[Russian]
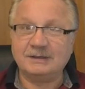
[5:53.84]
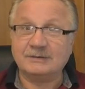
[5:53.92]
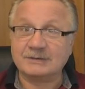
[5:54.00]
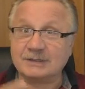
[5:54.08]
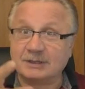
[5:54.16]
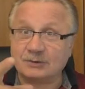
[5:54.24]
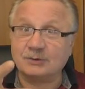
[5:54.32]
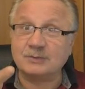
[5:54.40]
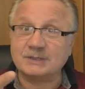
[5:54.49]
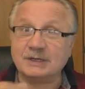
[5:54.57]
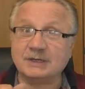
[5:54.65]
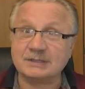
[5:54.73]
В
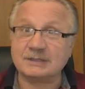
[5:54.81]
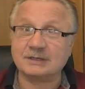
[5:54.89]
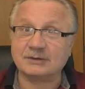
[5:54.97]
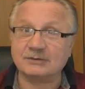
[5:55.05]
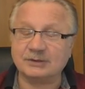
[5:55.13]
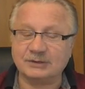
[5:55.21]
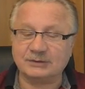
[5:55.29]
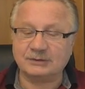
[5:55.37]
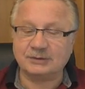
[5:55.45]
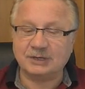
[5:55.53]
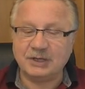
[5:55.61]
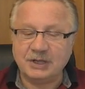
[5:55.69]
здоровом теле здоровый
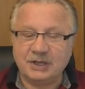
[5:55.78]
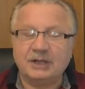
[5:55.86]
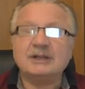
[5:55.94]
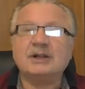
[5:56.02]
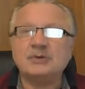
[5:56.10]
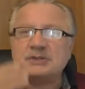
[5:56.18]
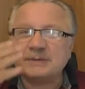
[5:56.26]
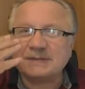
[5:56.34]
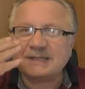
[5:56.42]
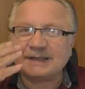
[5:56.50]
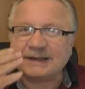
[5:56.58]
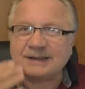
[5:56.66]
дух.
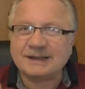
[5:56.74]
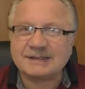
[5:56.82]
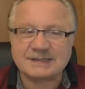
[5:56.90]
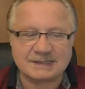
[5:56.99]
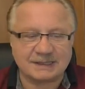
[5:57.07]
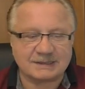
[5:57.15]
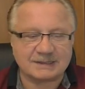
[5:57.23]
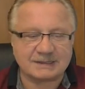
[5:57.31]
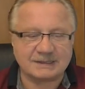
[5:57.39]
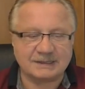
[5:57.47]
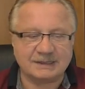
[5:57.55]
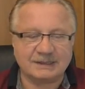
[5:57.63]
Научимся
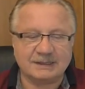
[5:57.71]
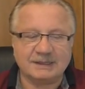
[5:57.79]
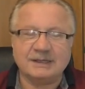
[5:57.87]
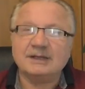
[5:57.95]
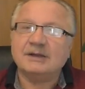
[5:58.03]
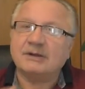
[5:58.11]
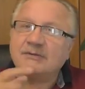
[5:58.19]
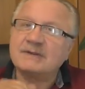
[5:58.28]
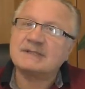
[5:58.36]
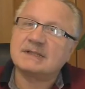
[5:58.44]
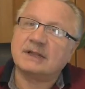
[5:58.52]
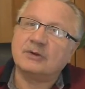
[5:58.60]
релаксации,
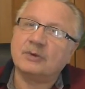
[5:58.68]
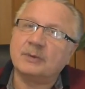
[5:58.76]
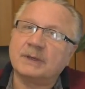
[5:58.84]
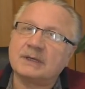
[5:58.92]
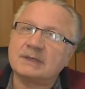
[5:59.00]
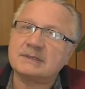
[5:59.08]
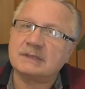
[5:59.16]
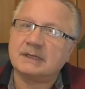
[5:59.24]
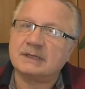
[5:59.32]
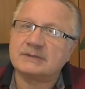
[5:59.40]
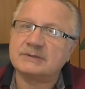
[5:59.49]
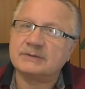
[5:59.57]
восстановим
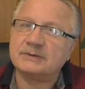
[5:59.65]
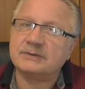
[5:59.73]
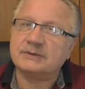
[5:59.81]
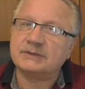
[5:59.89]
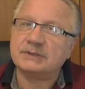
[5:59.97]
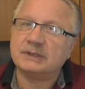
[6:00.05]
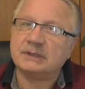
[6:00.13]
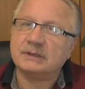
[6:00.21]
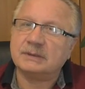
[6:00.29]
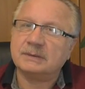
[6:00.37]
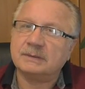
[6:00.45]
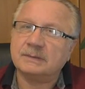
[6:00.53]
координацию
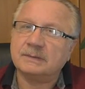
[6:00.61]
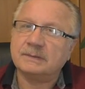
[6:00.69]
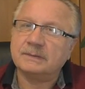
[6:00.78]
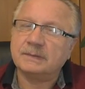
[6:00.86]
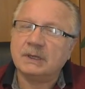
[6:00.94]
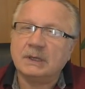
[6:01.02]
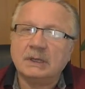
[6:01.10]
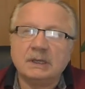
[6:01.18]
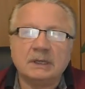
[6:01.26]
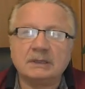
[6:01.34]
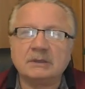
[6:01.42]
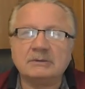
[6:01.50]
движения.
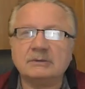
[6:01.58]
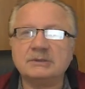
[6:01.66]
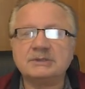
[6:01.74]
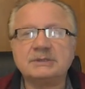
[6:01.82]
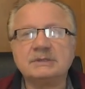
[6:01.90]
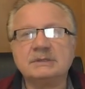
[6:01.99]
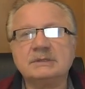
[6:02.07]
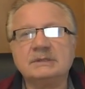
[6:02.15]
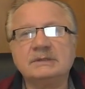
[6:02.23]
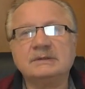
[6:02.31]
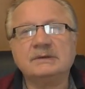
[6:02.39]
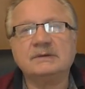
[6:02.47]
Это очень
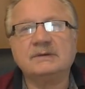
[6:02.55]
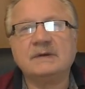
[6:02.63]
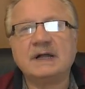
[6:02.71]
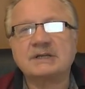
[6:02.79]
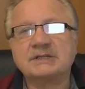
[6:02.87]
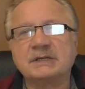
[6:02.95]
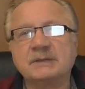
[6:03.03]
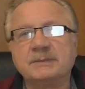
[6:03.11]
э, важный